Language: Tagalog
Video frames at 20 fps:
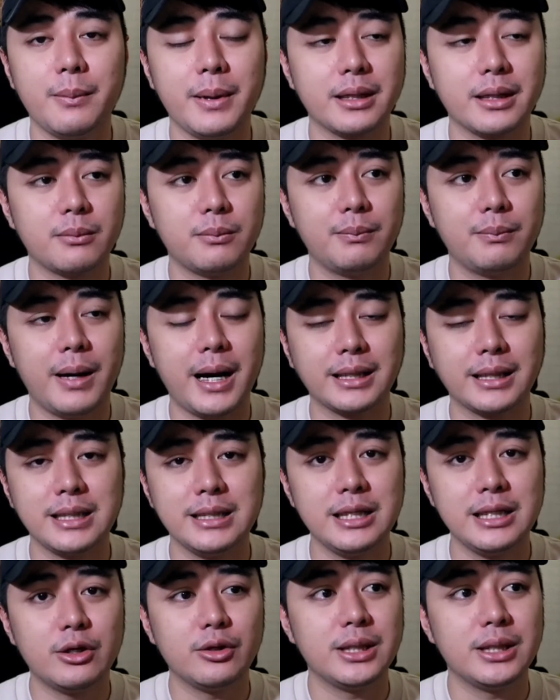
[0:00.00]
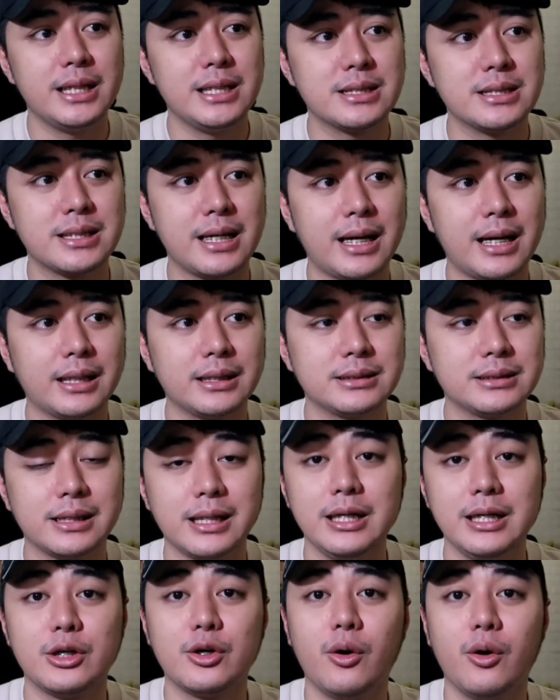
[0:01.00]
damit, bakit hindi ko dalin sa
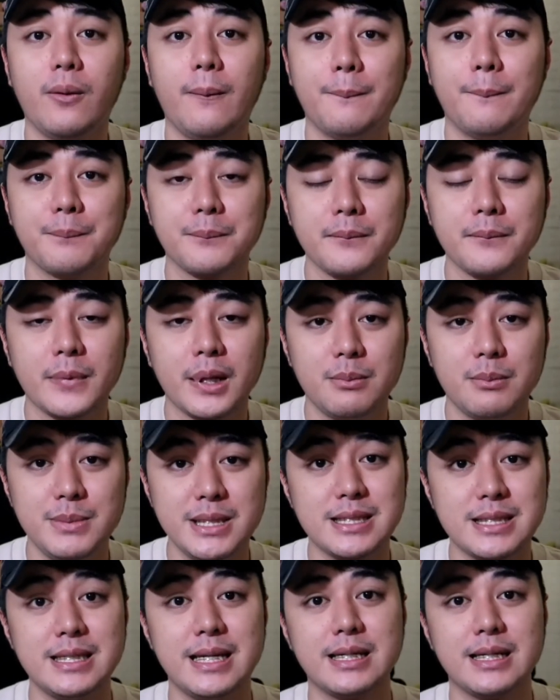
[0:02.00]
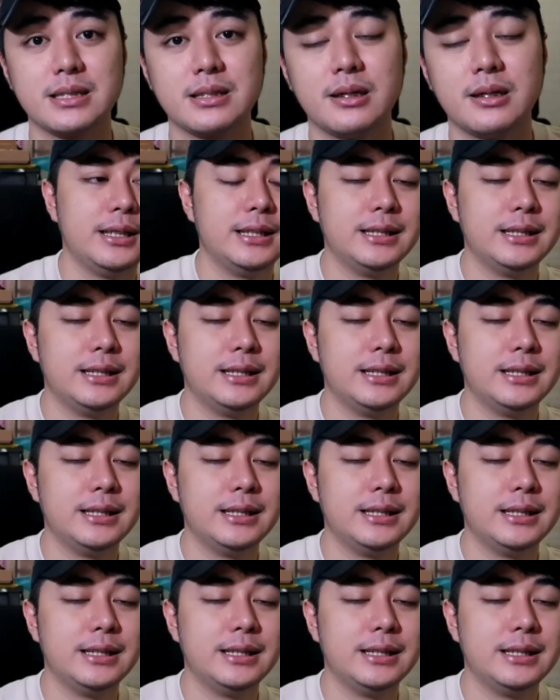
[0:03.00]
sarili kong business?